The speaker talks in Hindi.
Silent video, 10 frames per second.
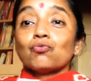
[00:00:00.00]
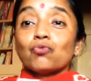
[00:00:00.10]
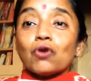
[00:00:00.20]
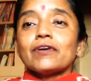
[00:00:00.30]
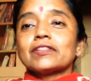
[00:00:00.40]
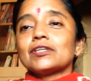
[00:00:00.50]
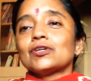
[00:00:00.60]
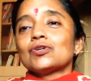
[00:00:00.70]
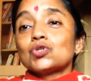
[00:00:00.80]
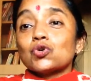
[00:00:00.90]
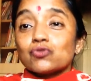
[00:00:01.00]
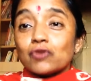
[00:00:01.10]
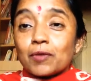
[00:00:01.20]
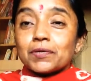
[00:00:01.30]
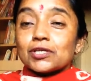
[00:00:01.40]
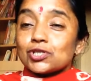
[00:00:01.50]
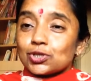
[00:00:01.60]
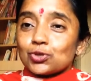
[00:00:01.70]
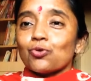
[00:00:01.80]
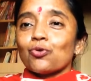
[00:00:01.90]
वो व्यक्ति जो स्वयं के
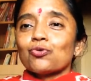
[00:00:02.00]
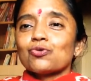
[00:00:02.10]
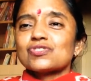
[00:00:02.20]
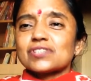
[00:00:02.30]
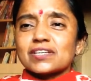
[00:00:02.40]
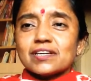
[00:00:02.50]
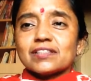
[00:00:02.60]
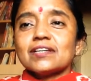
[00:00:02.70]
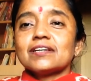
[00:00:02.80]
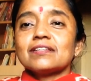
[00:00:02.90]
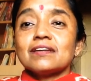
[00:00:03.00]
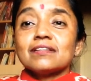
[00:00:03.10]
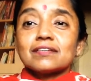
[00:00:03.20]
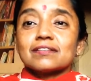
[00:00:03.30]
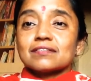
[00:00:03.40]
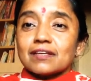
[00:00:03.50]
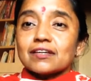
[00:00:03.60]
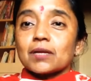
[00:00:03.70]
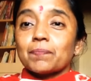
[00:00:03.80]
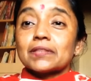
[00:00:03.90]
चित्त को संयत यानी कि नियंत्रित नहीं
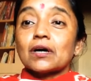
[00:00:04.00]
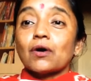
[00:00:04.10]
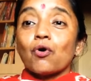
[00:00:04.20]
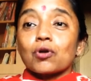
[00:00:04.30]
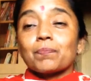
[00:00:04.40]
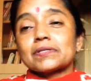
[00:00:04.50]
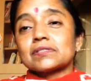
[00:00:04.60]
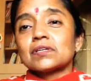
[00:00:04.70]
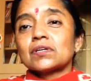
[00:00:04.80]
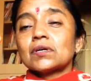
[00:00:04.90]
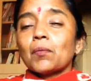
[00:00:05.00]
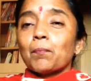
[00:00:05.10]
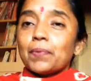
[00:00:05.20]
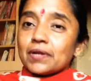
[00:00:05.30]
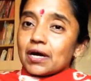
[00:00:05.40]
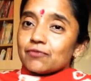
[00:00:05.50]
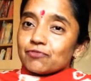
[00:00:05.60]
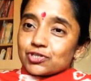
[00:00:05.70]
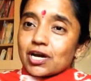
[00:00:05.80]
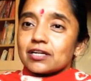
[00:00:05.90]
कर पाता और बस बिना
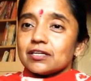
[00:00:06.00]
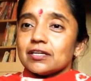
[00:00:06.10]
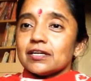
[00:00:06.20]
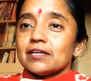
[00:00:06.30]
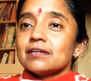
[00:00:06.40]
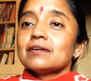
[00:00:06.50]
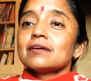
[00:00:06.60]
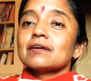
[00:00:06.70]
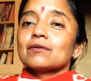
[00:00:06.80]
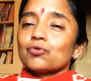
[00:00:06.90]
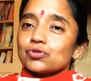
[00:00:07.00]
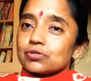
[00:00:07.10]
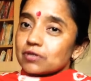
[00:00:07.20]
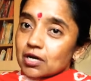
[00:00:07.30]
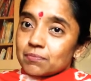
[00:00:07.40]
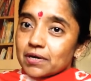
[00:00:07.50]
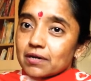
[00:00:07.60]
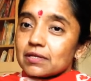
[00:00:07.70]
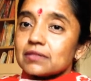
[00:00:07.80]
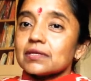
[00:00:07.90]
विचार किए कुछ कर्म कर
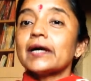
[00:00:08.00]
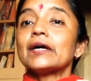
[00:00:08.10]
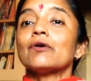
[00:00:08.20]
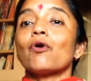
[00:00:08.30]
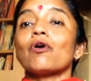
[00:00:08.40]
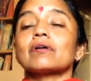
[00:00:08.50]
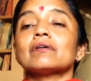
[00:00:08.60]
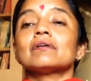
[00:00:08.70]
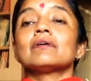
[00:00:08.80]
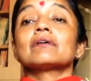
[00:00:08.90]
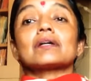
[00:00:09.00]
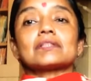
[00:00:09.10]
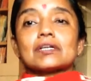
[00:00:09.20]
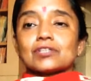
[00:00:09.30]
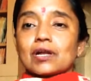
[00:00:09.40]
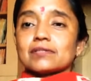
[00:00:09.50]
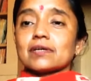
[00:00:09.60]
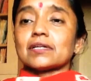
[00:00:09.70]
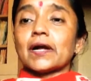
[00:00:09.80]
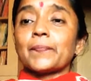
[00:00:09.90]
देता है और करता चला
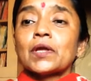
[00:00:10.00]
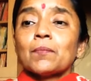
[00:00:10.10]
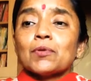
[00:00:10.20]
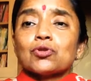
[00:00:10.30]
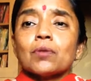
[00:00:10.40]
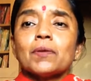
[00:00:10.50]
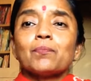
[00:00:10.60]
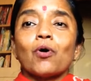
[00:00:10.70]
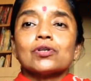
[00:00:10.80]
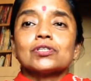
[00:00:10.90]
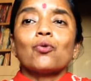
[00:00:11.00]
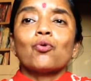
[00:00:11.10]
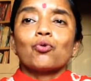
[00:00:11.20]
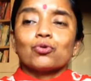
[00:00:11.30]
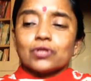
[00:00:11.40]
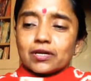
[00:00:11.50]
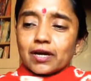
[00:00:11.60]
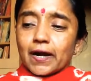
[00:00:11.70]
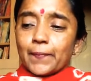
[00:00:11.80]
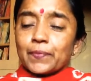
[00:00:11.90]
जाता है मित्रों हमने बहुत से लोगों को
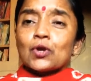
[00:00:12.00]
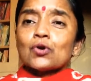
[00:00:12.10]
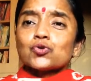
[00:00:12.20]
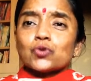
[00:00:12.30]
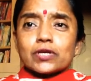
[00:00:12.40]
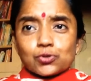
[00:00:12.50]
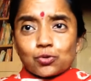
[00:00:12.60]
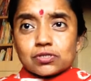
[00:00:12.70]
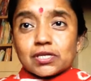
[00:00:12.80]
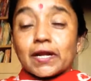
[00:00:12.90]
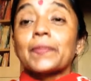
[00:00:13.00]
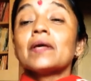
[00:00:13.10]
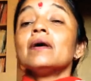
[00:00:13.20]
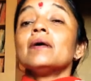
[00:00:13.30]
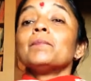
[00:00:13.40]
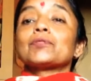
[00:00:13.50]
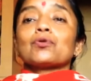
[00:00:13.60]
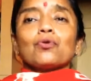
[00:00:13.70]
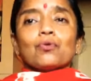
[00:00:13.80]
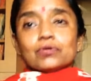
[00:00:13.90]
देखा है जो ये सोचते हैं
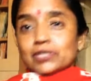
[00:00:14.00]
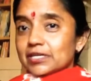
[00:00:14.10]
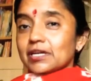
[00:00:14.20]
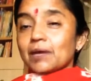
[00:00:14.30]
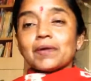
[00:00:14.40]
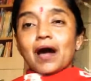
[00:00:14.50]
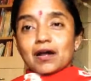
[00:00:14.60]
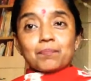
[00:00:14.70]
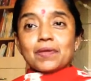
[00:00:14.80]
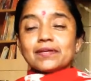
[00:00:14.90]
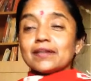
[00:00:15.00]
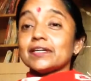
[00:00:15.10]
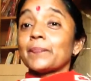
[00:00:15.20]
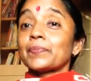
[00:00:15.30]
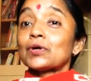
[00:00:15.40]
मित्रों जैसा कि हमने आरंभ में ही कह दिया